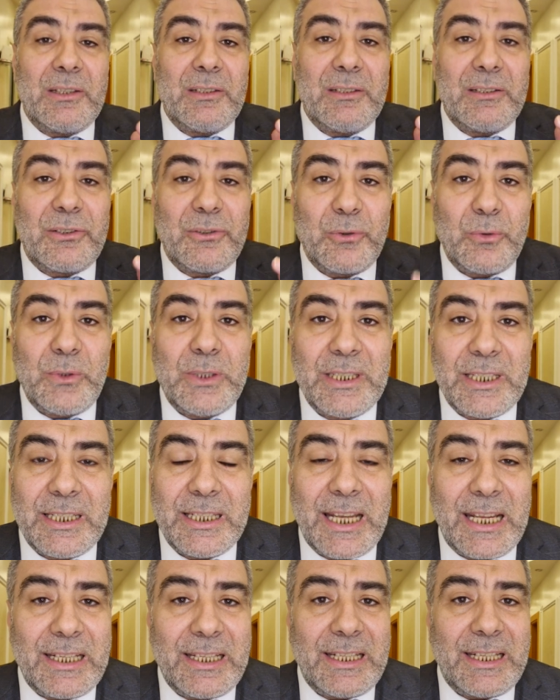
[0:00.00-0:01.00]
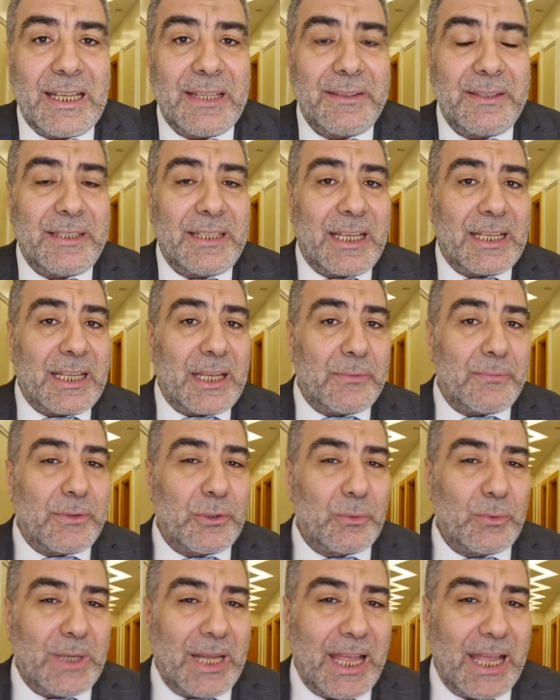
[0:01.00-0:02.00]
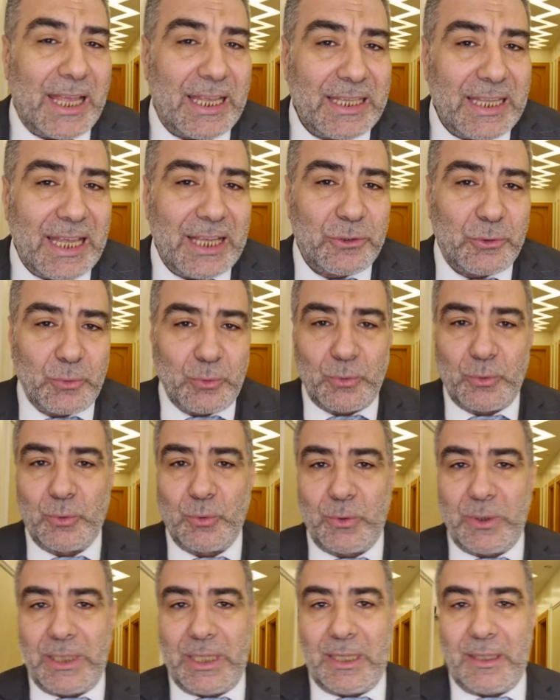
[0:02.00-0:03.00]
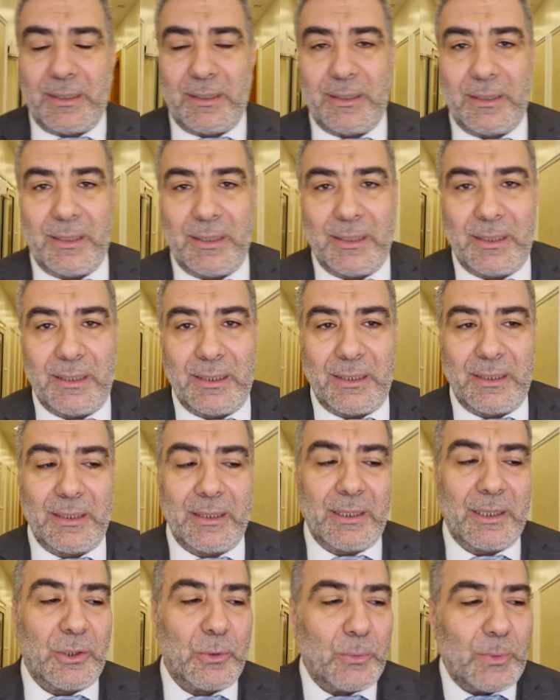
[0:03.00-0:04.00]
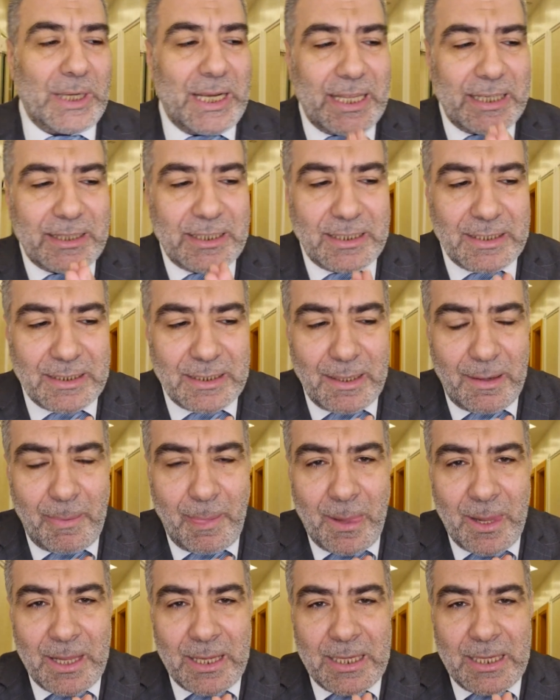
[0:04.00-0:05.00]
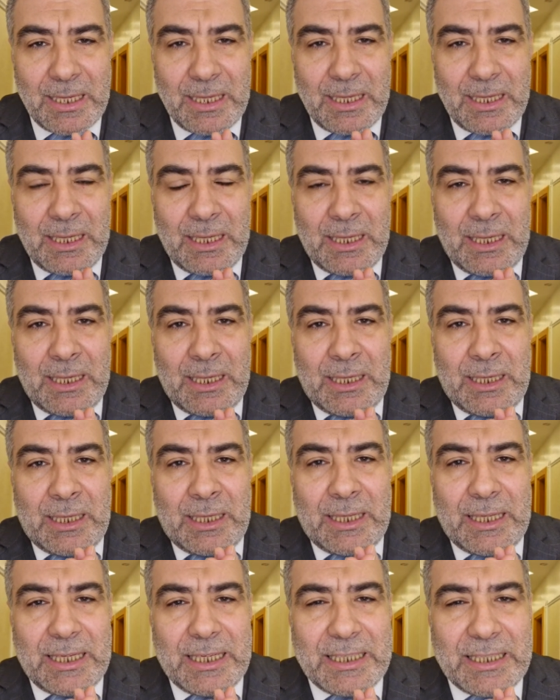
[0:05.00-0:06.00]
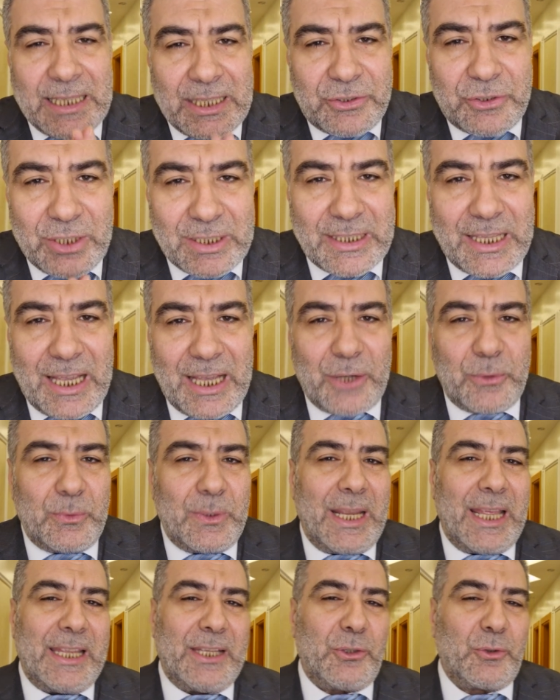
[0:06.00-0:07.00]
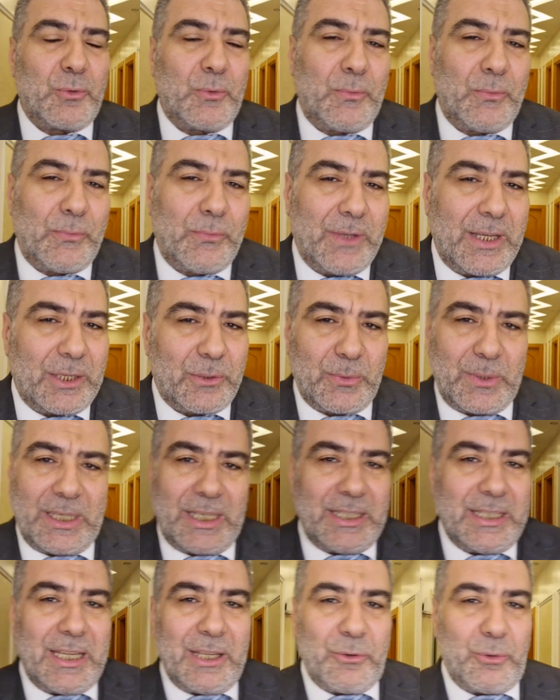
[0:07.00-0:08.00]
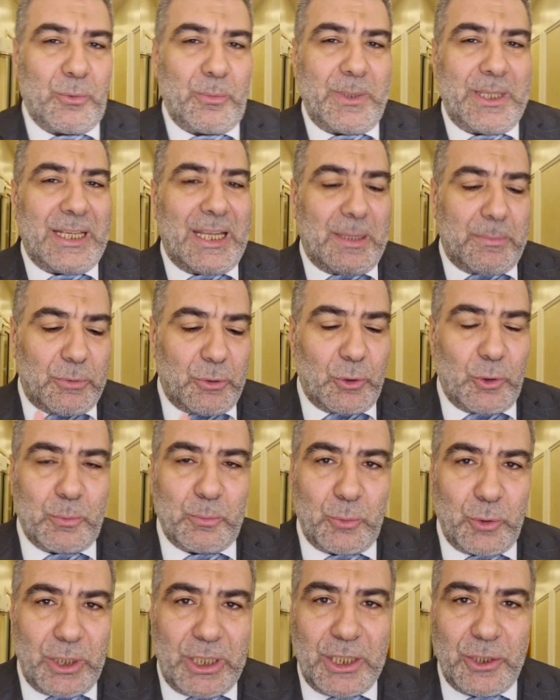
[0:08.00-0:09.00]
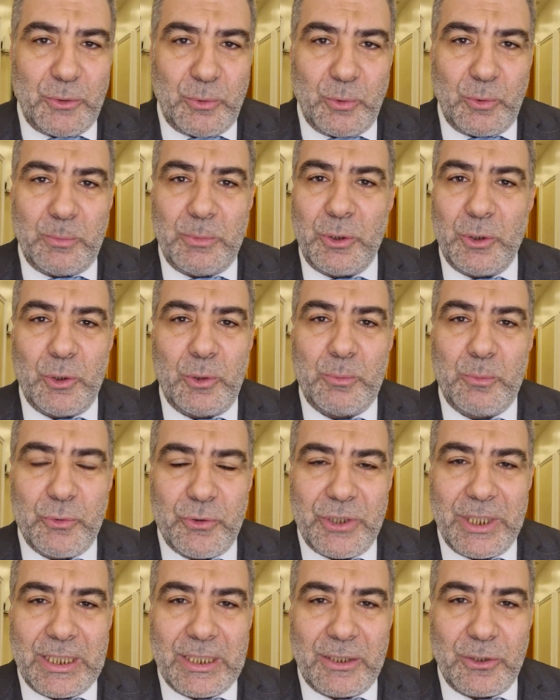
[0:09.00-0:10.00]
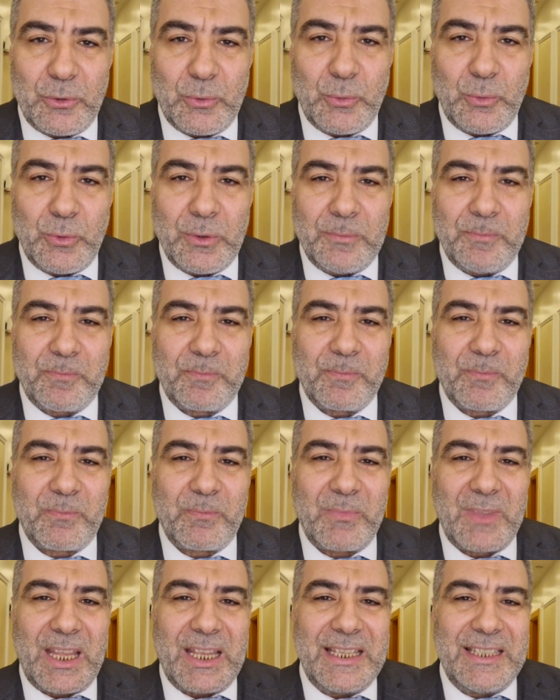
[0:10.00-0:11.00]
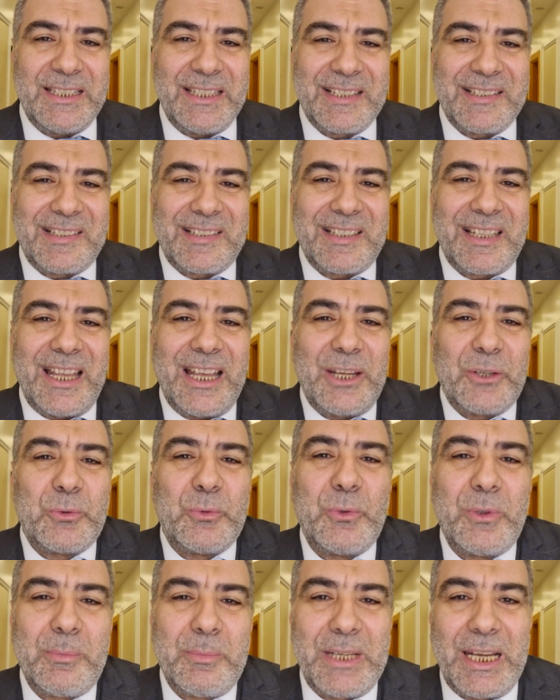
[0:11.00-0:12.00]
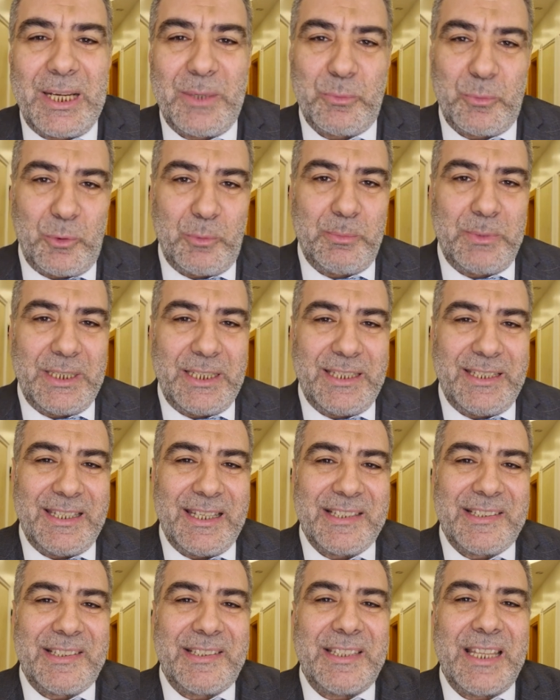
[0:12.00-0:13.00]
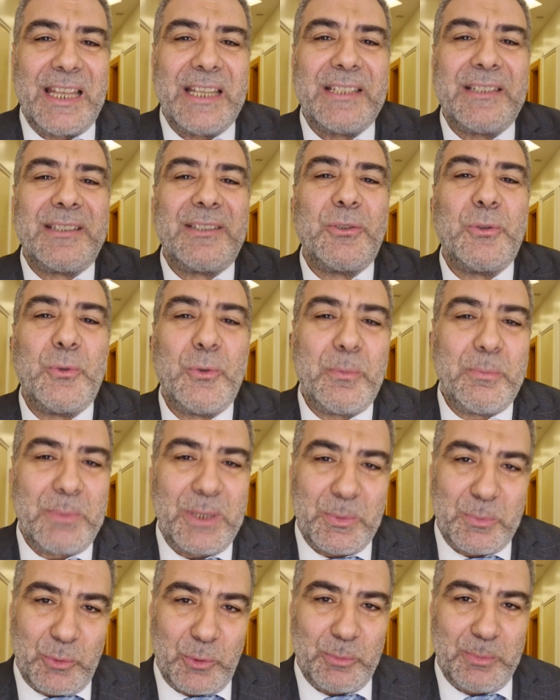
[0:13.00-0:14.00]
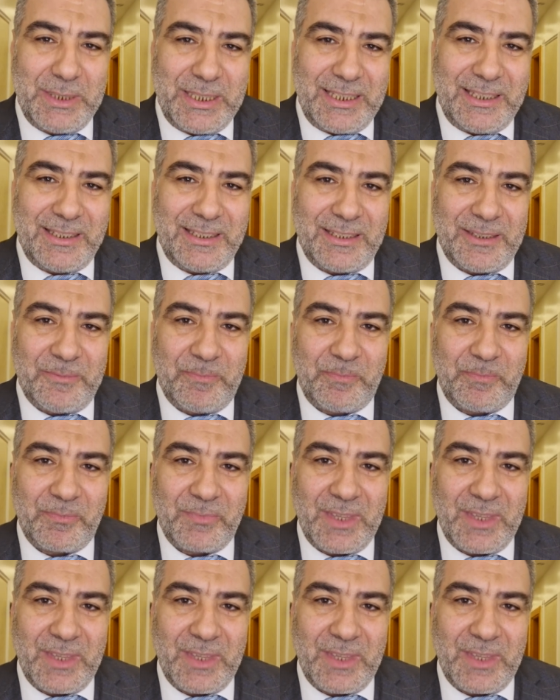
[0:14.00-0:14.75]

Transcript: زين للذين كفروا الحياة الدنيا ولكن نجد هؤلاء الكفار والعياذ بالله منهم ملحدون منهم مشككون يسخرون من المؤمنين يستهزئون بالمؤمنين